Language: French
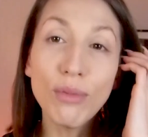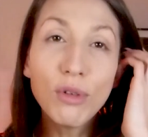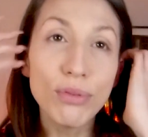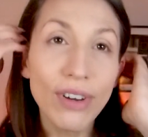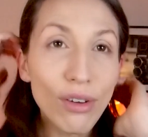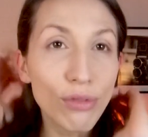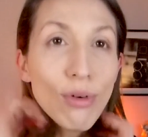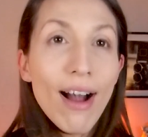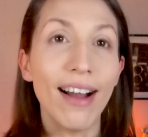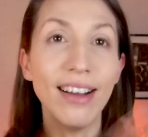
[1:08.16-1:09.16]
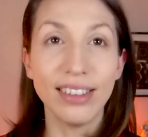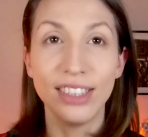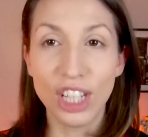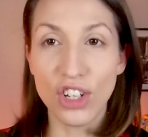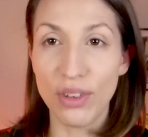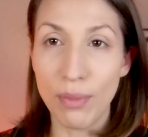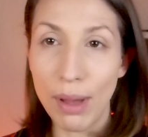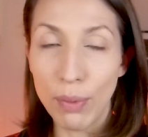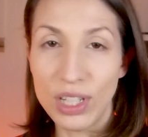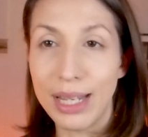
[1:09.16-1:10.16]
comme vous pouvez le voir, hein, déjà je vais me
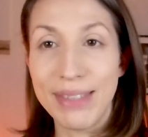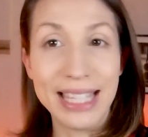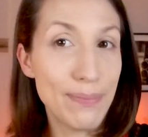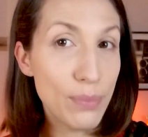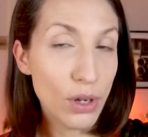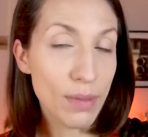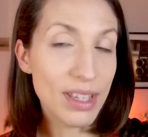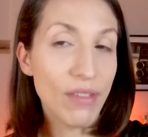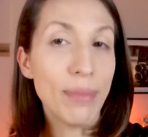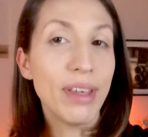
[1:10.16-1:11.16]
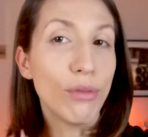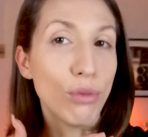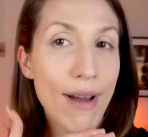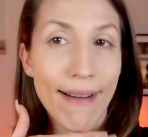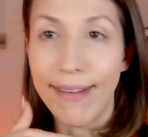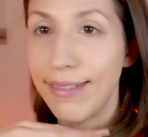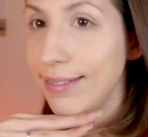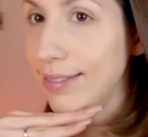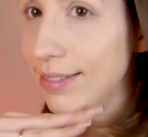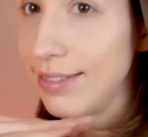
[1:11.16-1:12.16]
rapprocher un petit peu, comme ça on va bien voir
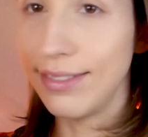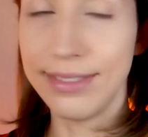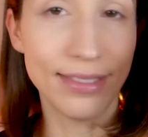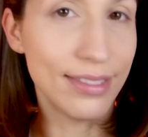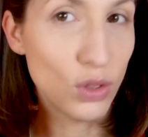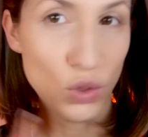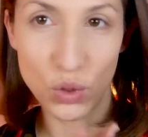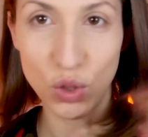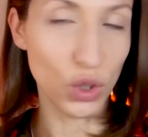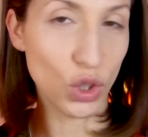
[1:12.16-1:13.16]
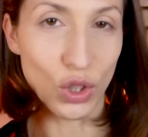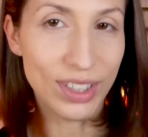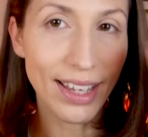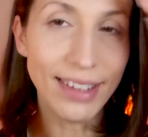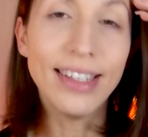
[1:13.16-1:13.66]
tout sur notre teint.